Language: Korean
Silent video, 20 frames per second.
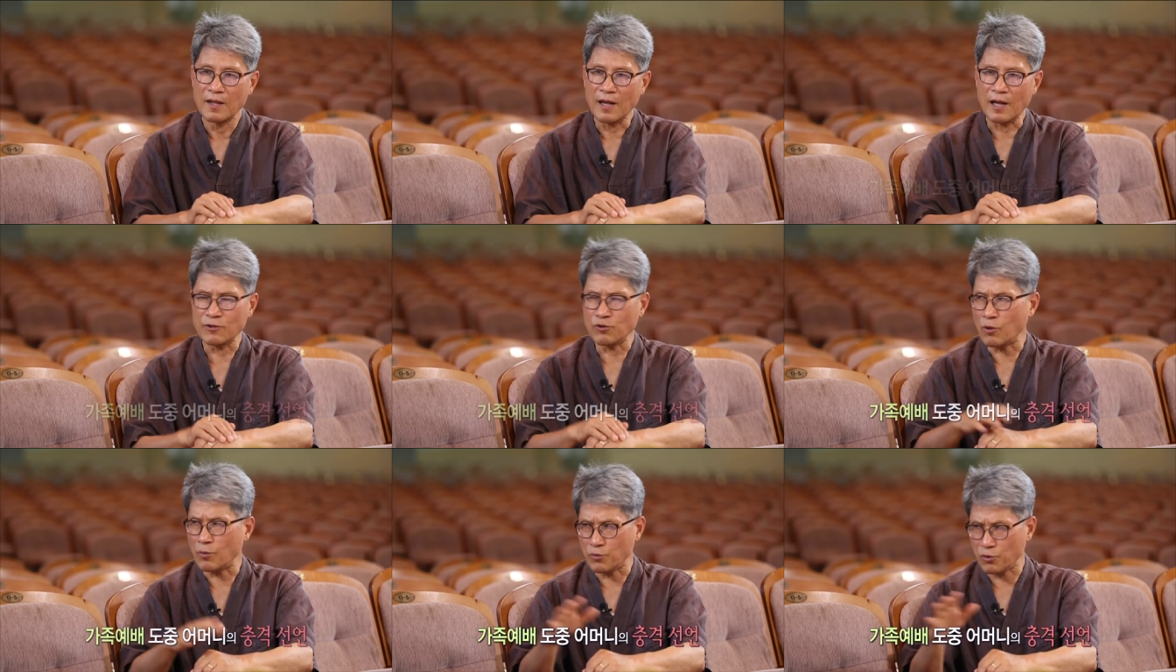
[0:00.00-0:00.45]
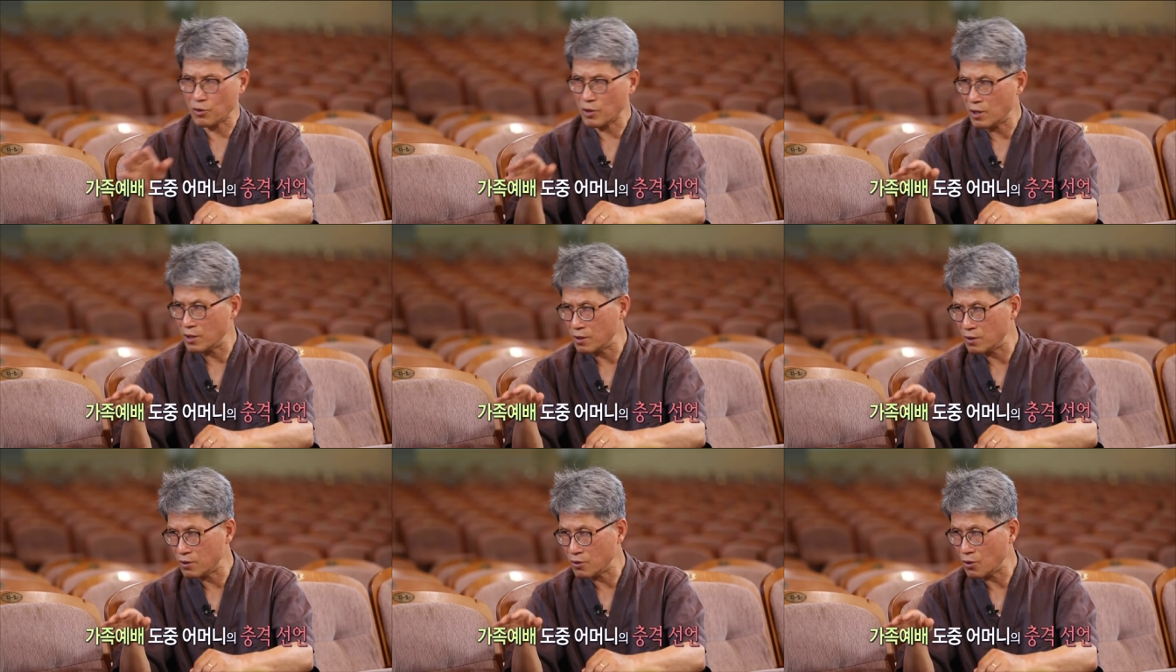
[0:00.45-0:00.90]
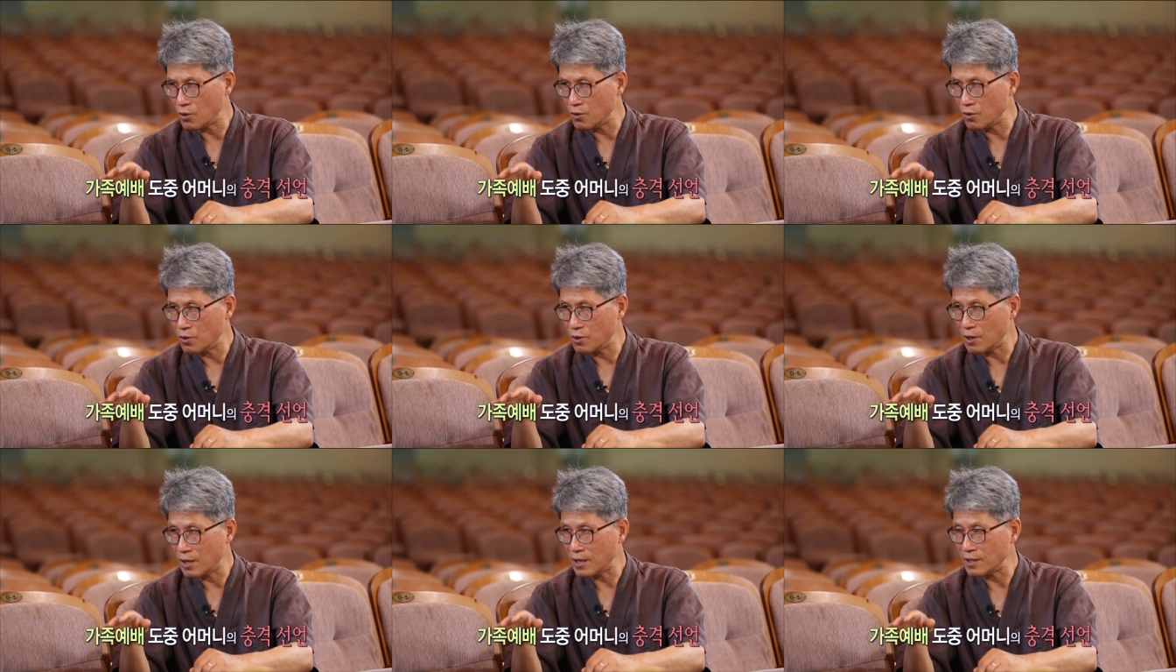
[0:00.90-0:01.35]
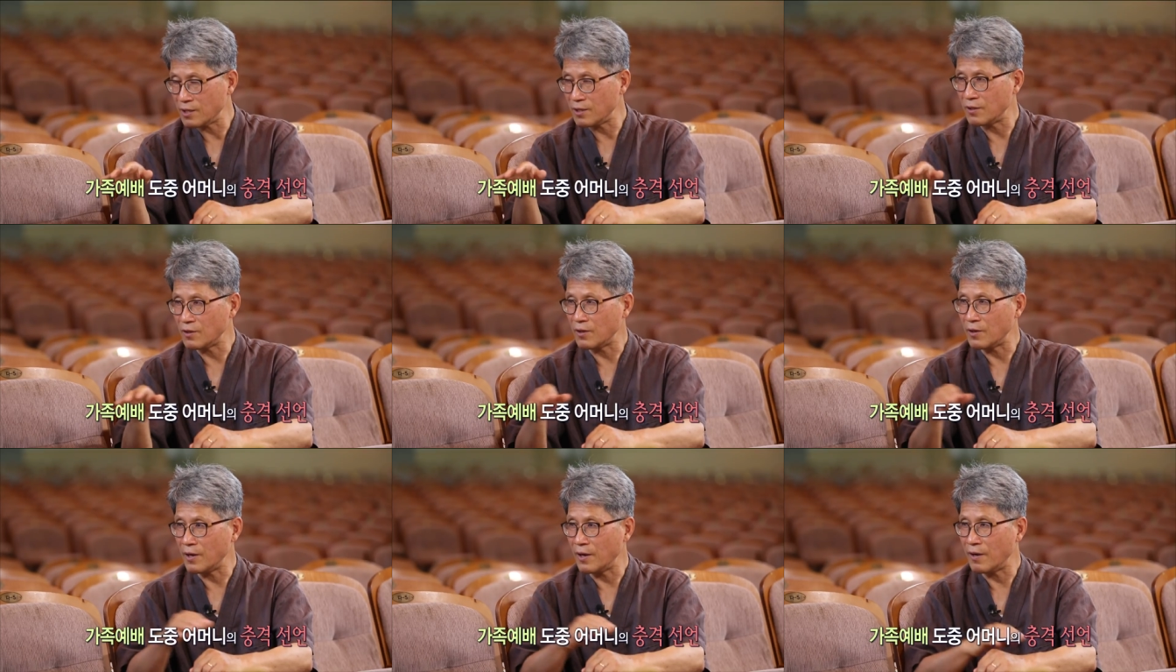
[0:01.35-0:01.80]
아주 엄숙한 선언을
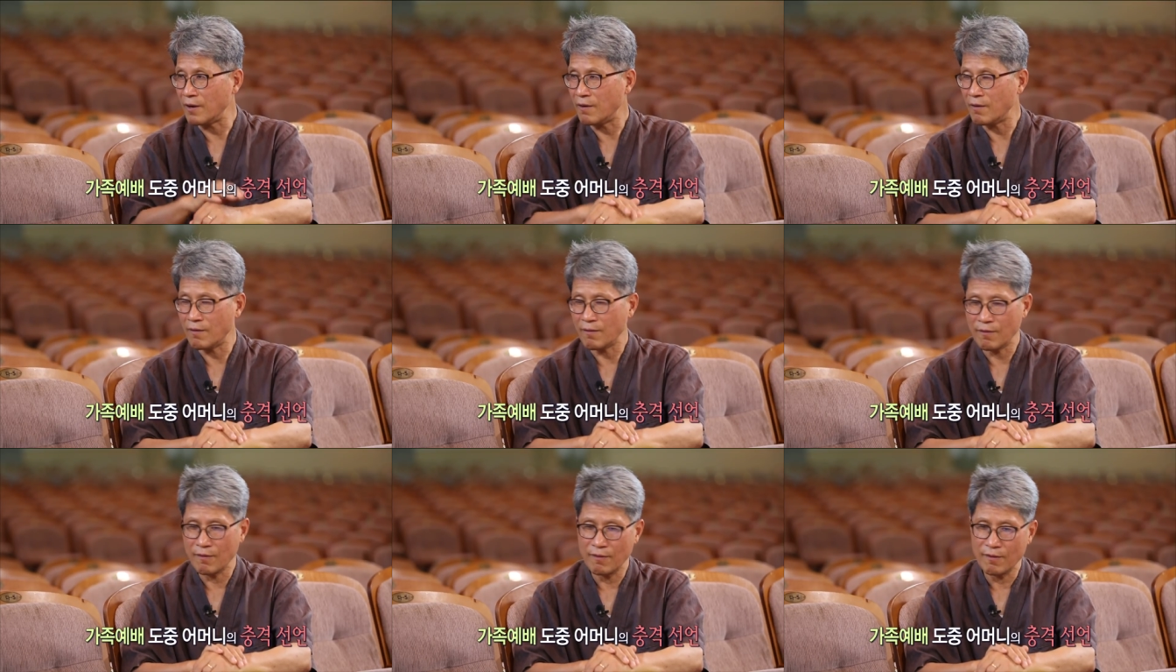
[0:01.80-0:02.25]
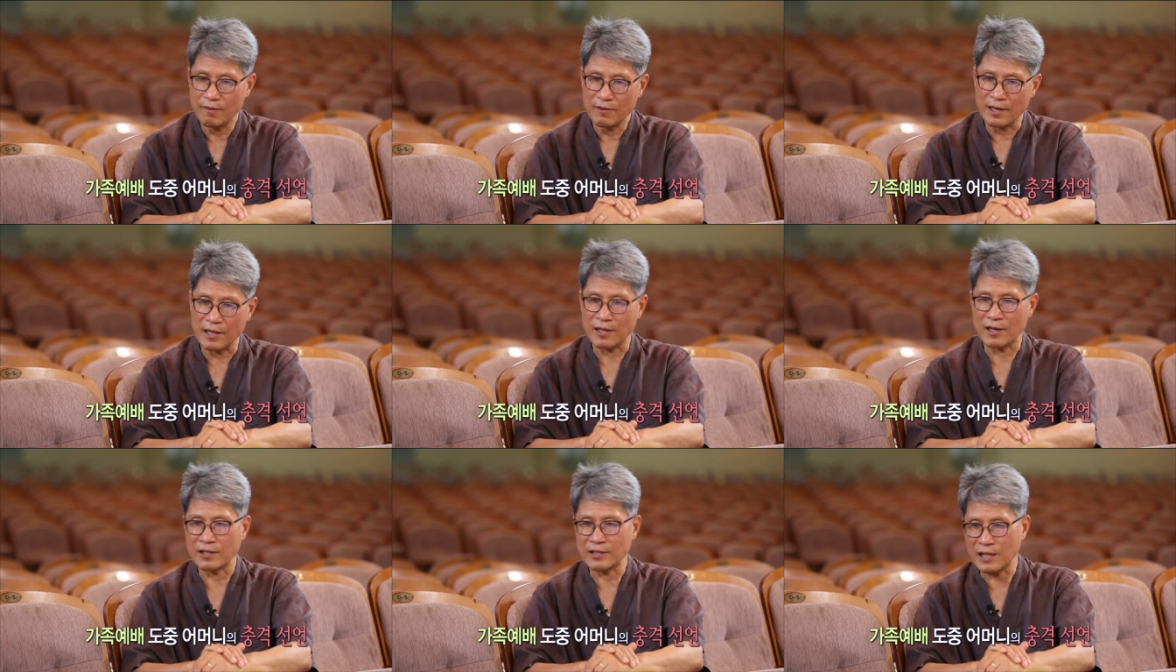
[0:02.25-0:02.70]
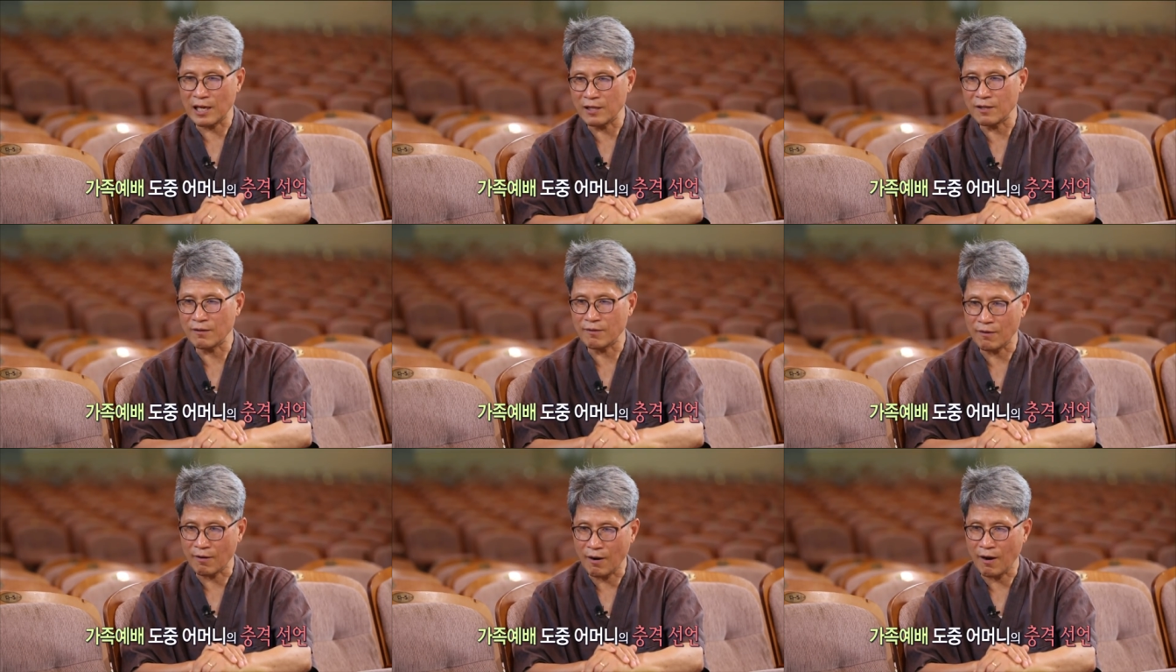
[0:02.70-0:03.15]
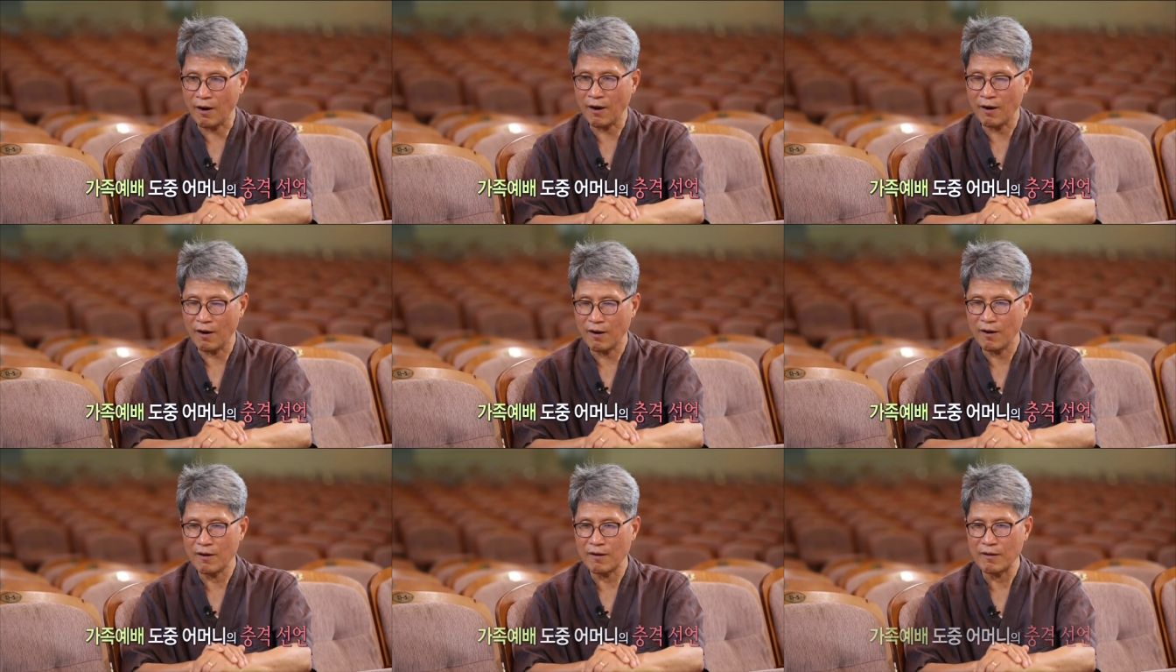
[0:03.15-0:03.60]
하시는 거예요. 얘들아 잘
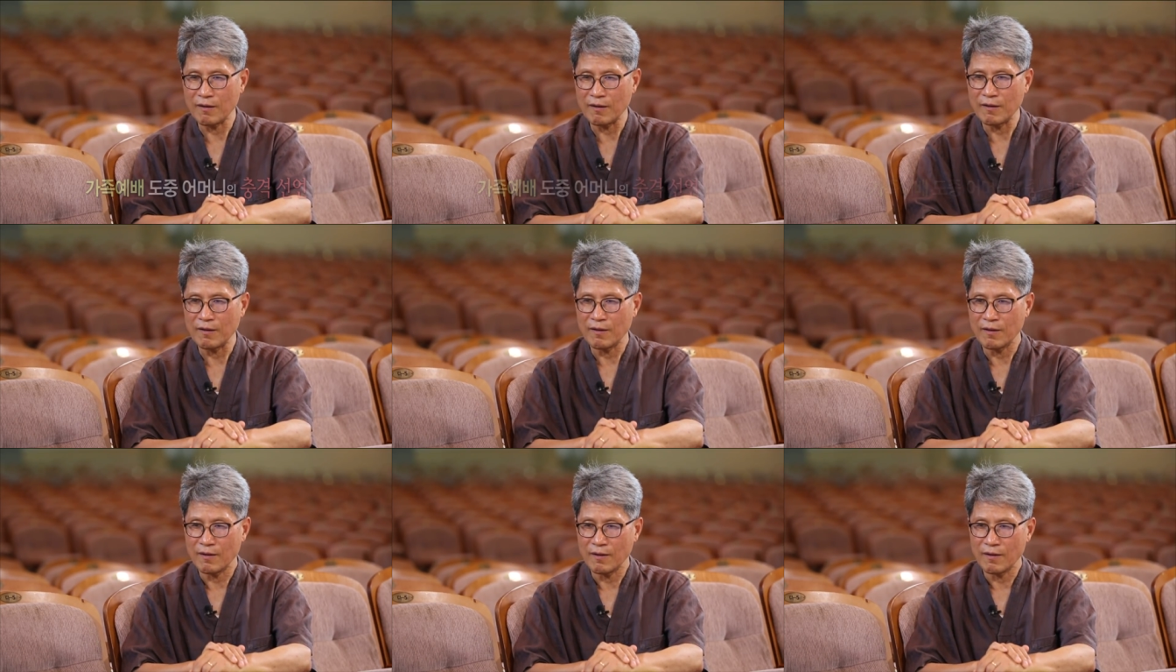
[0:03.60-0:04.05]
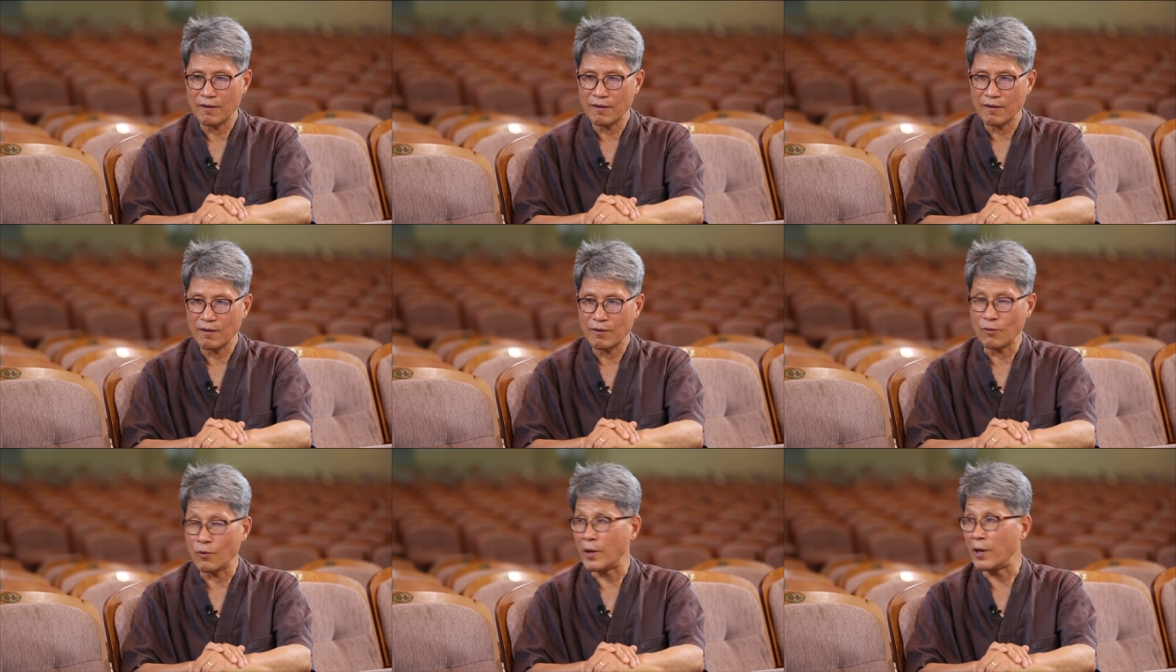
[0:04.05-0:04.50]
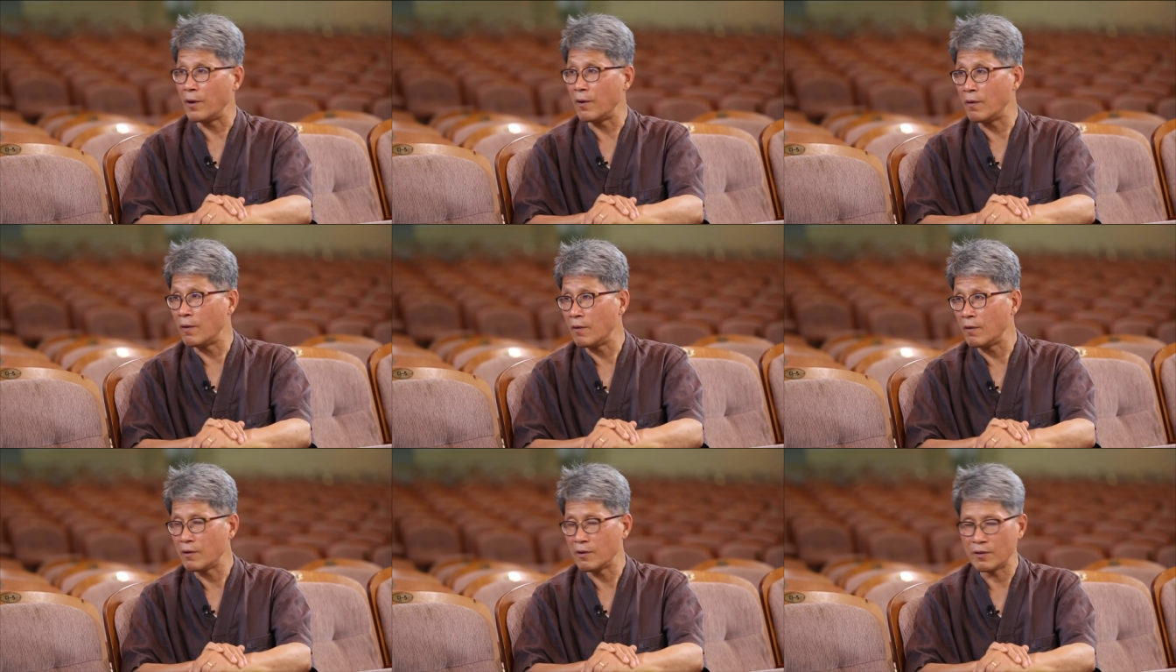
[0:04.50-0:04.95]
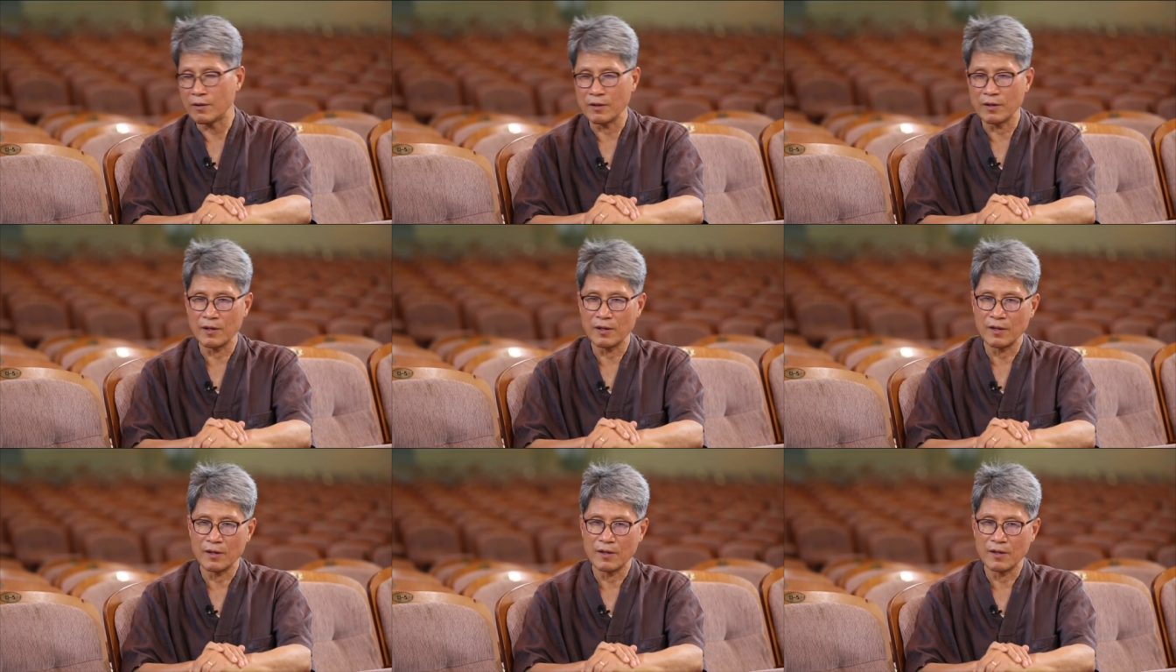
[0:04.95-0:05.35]
들어라. 왜요? 그더니